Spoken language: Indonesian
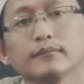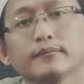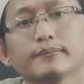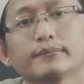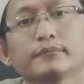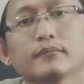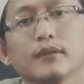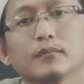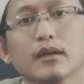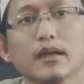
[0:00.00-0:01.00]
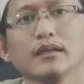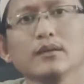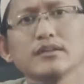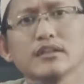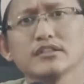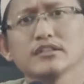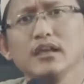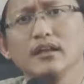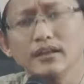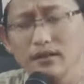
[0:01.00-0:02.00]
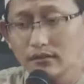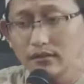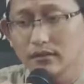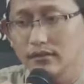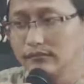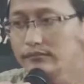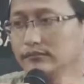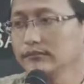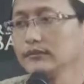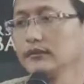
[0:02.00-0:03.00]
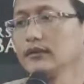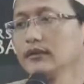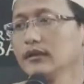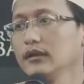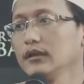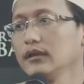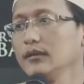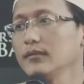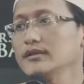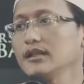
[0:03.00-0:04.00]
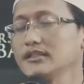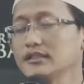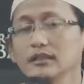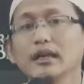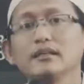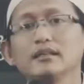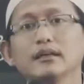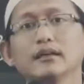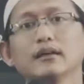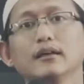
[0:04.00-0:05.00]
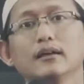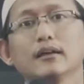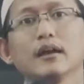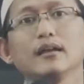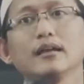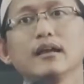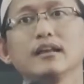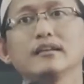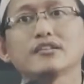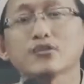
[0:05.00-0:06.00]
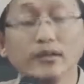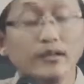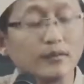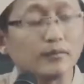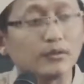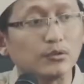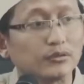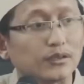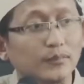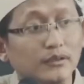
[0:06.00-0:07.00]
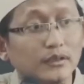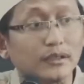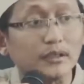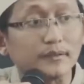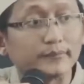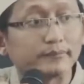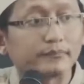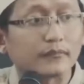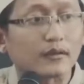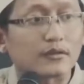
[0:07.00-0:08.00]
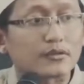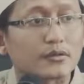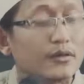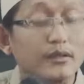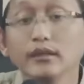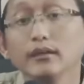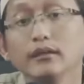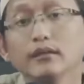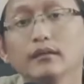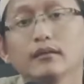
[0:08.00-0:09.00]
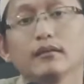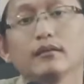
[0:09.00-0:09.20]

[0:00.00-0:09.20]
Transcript: Ya. Maka ini masalah ijtihad ya. Naam. Ini masalah ijtihadiyah. Karena dalilnya sahih, betul, tapi tidak sorih.